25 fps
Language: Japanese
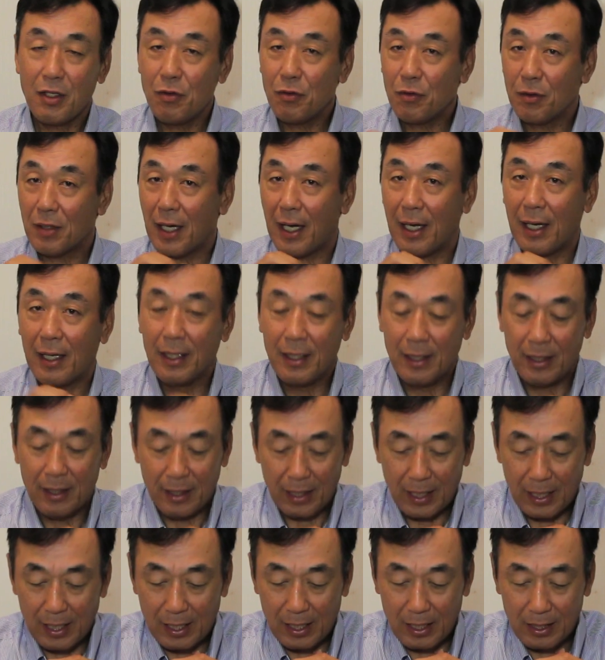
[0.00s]
いうのが
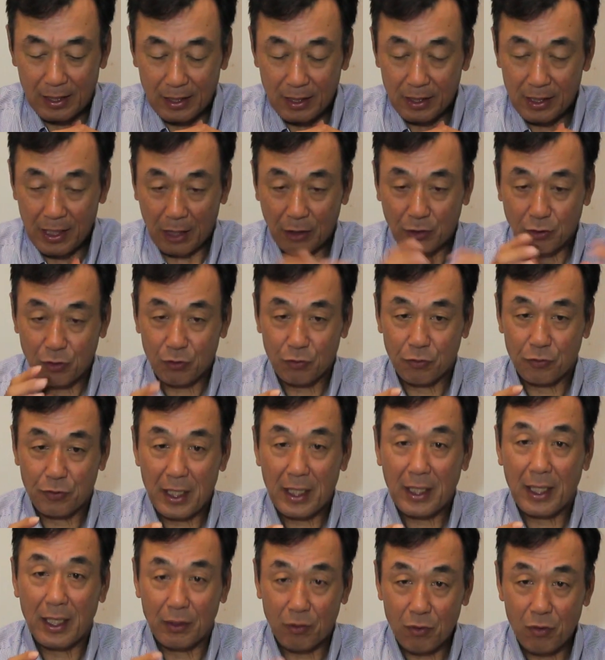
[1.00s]
あ野球の
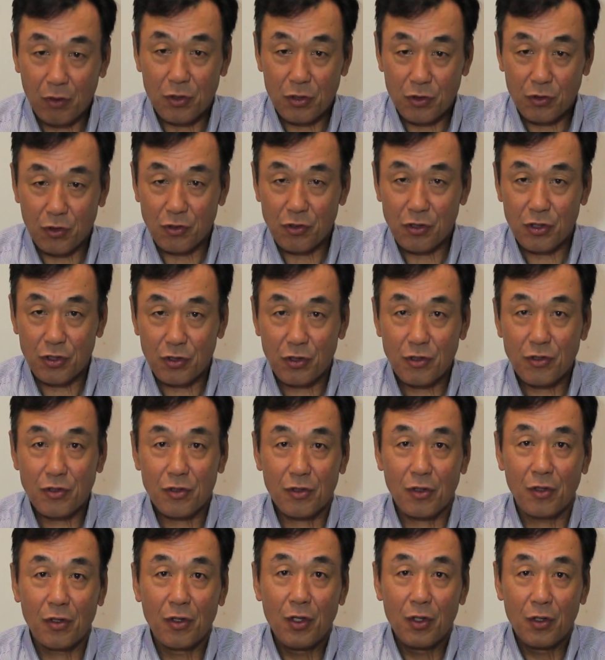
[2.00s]
中の一つ一つ
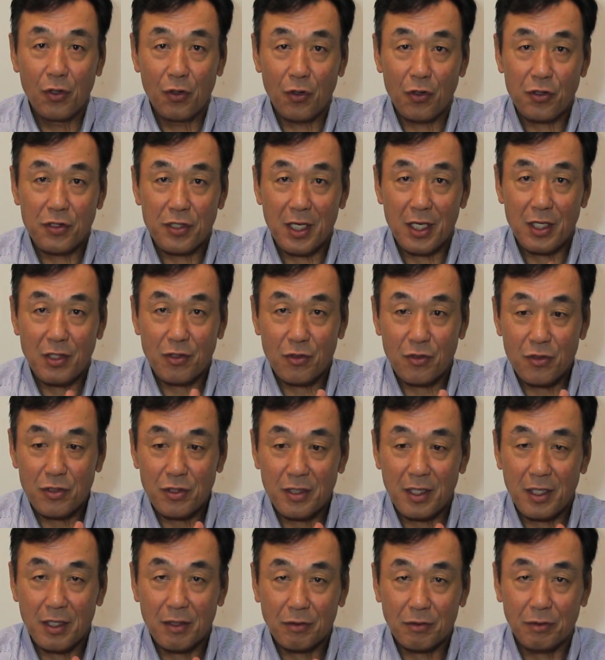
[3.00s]
の成長
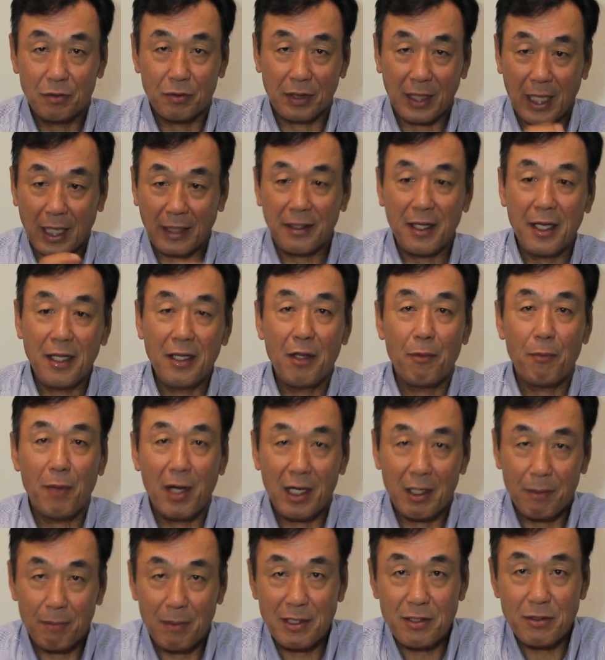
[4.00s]
していく過程で
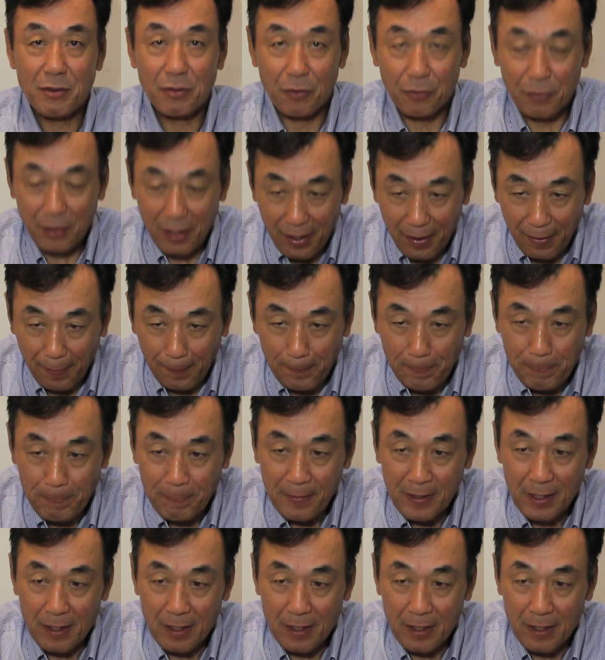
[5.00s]
もありますので、